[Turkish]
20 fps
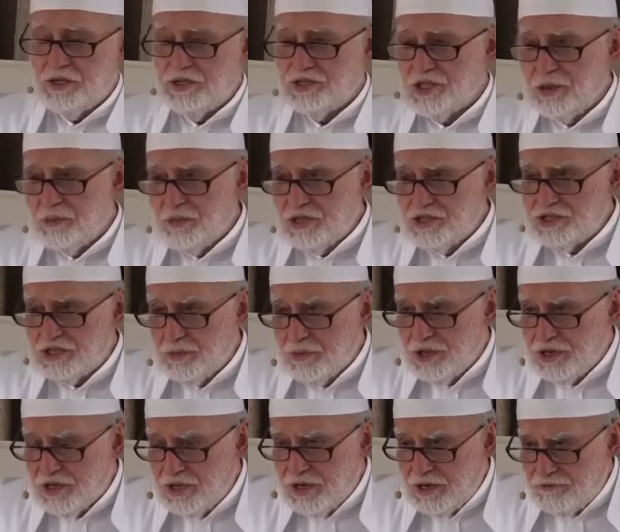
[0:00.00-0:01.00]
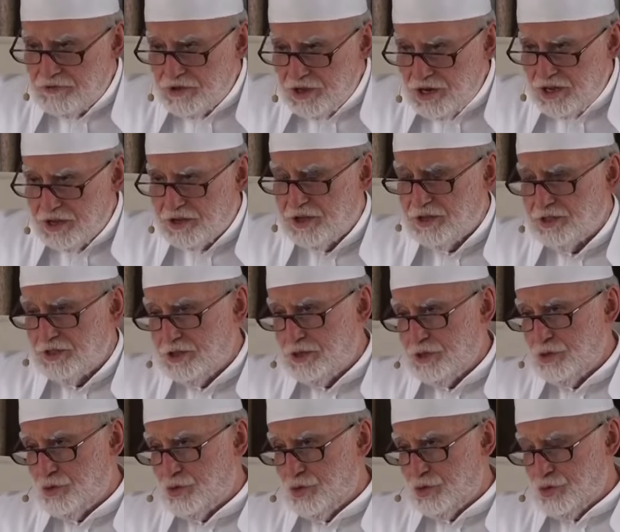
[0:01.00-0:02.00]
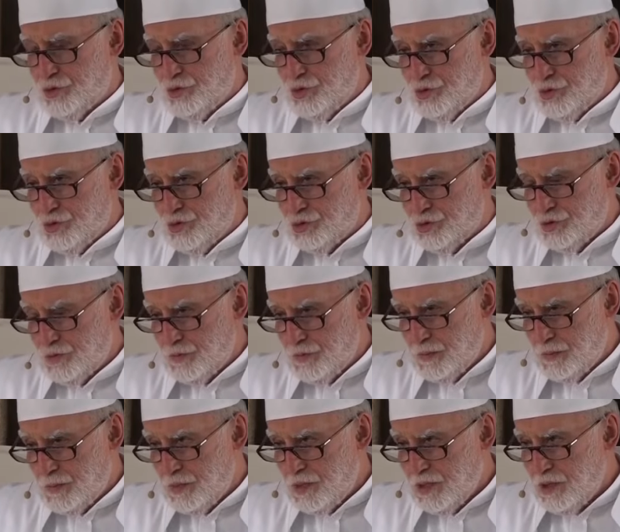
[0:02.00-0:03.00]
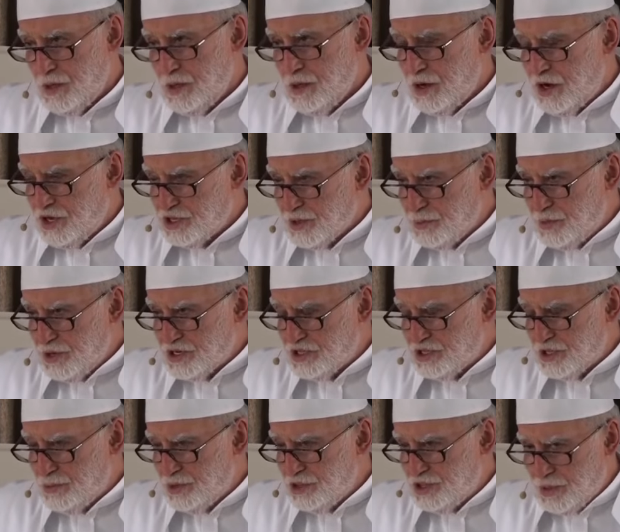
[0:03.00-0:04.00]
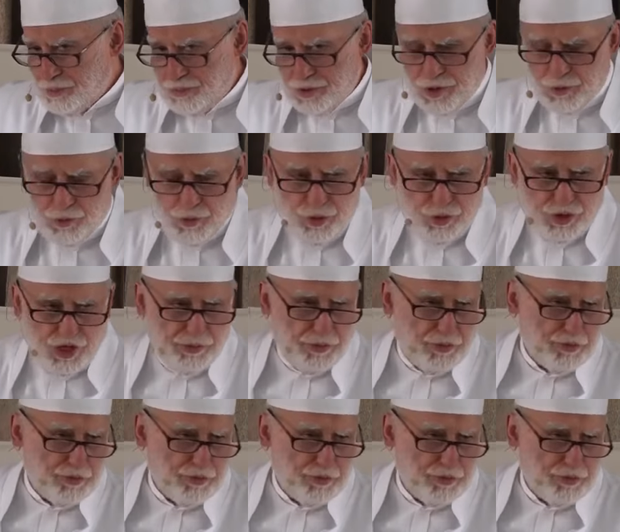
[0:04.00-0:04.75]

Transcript: kardeş, zaman zaman gelen felaketlerden korkuyoruz. Adı barında bir deprem oldu,